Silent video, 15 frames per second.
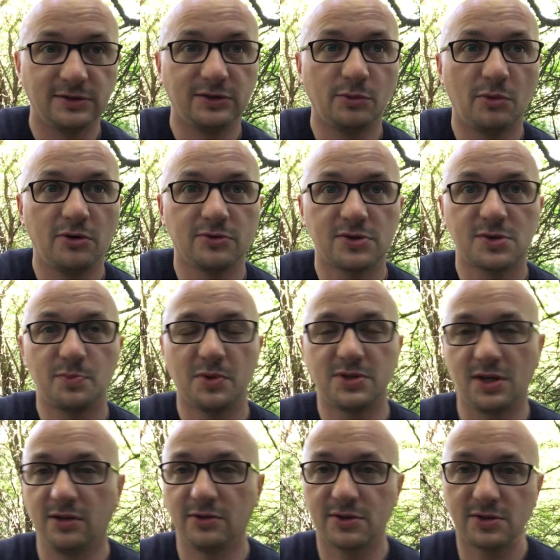nie mający
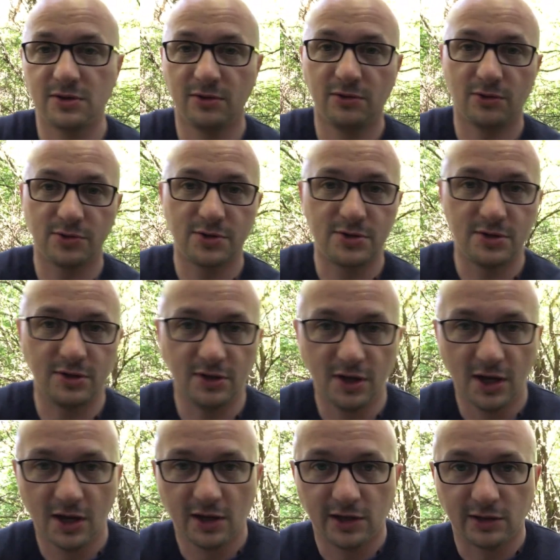specjalnych zdolności,
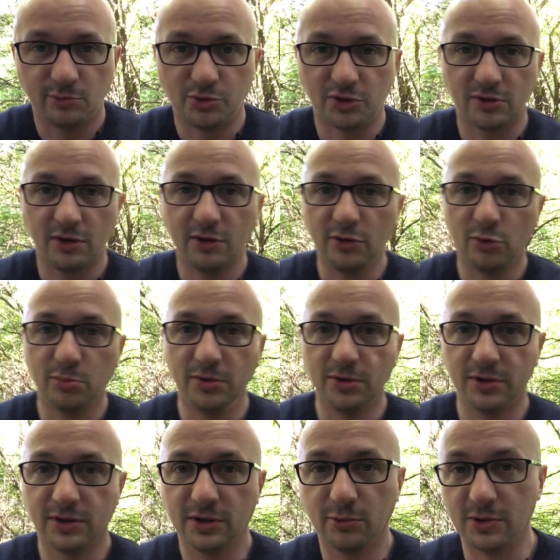brzydki,
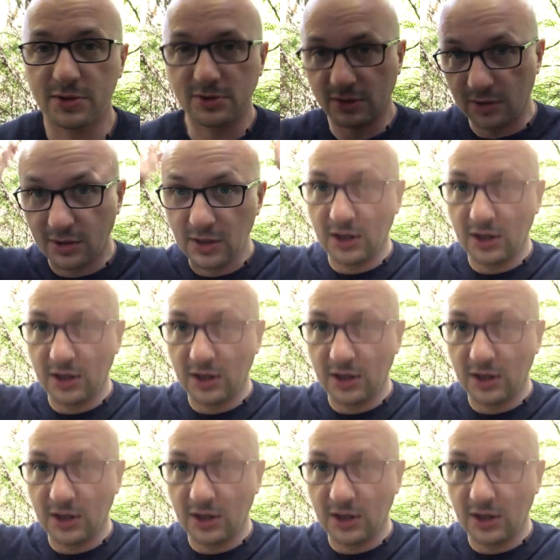gruby, łysy,